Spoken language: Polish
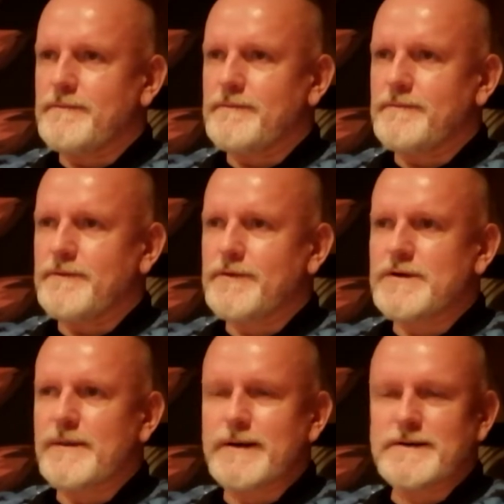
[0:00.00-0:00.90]
no,
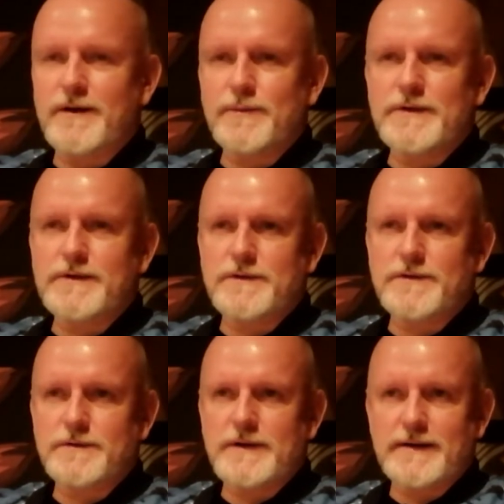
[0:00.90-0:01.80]
trzeba zrobić
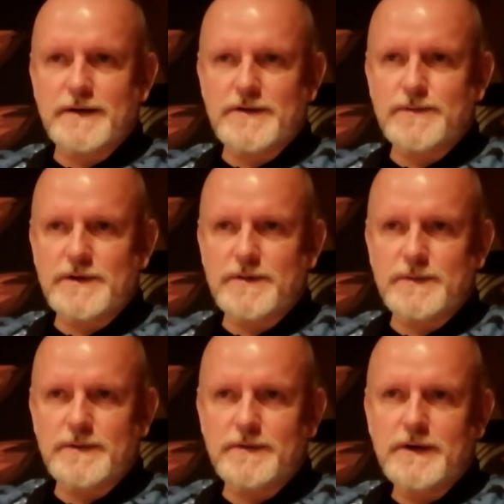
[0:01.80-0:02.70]
coś jak najszybciej,
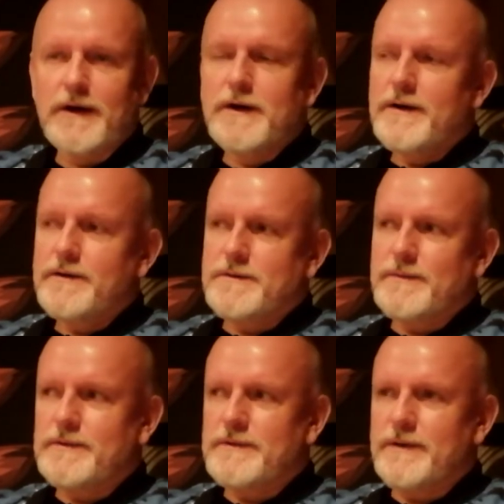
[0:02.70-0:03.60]
żeby,
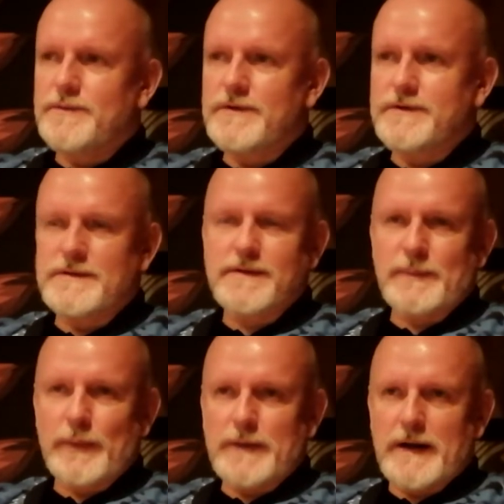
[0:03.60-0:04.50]
żeby Janusz nie został
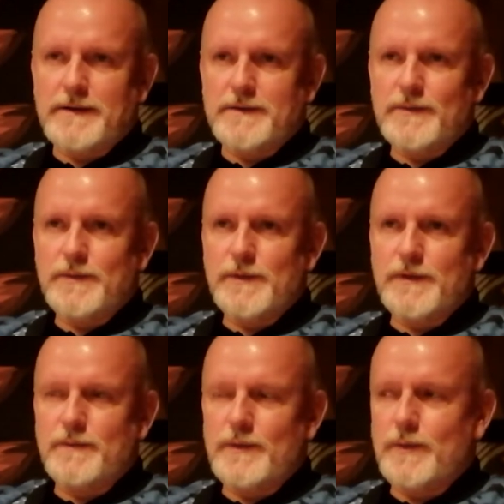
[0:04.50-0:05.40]
zapomniany.
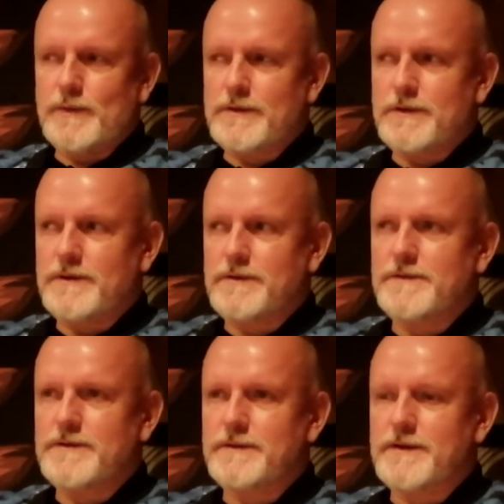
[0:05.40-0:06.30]
Mimo, mimo, że
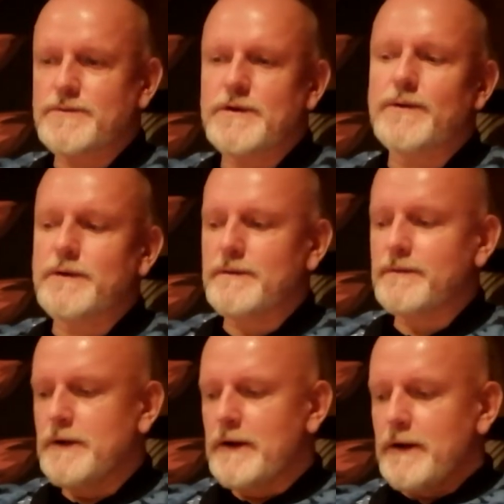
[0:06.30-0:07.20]
oczywiście w dalszym ciągu e,
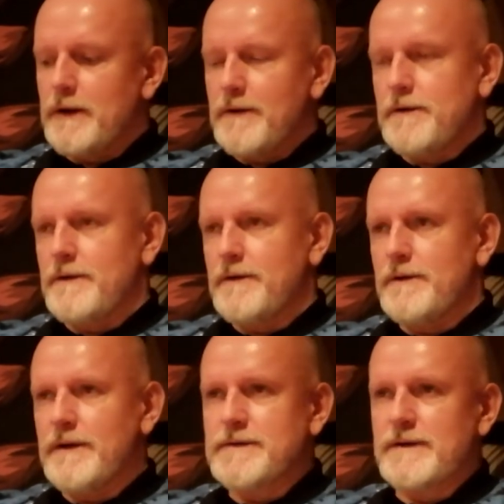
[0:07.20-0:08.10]

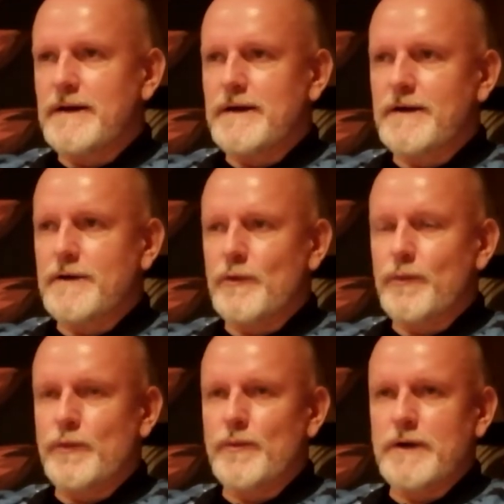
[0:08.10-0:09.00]
istnieje
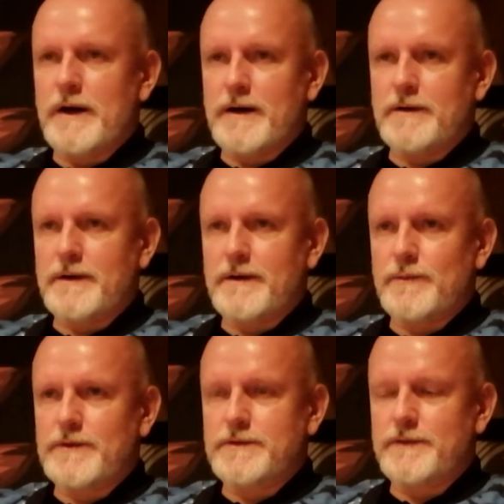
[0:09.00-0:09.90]
klub Umoniaka na
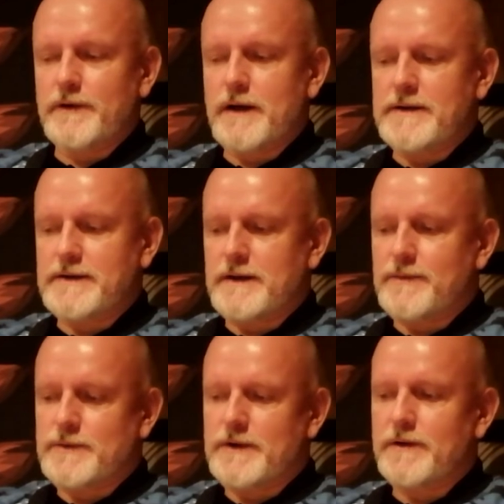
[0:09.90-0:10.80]
ulicy Floriańskiej
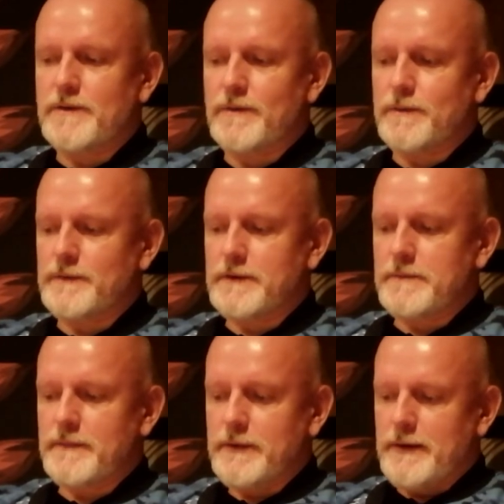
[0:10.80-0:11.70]
przy rynku
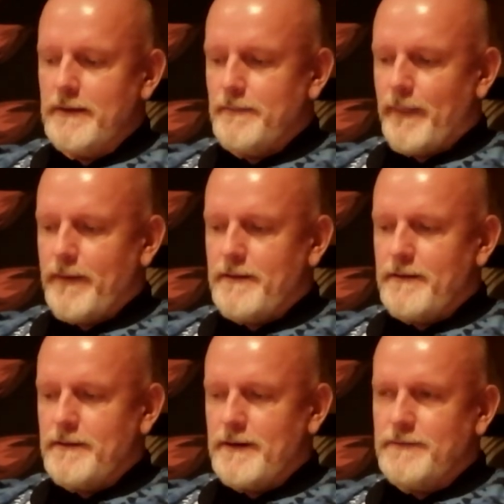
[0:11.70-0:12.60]
głównym,
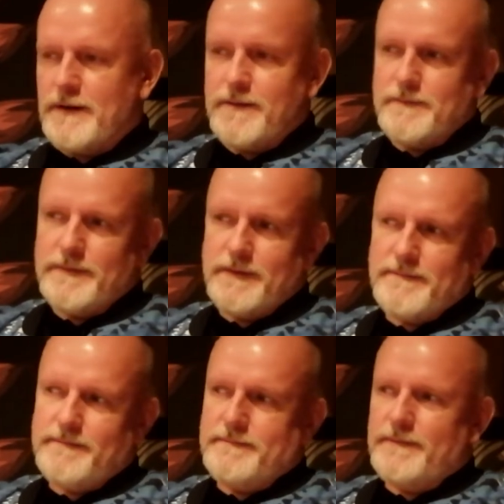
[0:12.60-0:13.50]
e, ale wydaje, wyda,
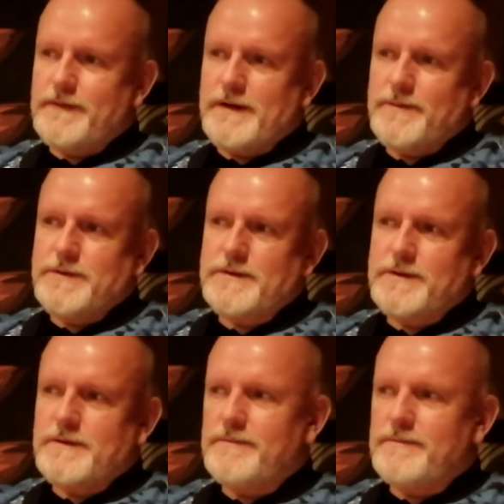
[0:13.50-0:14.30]
wydaje mi się, że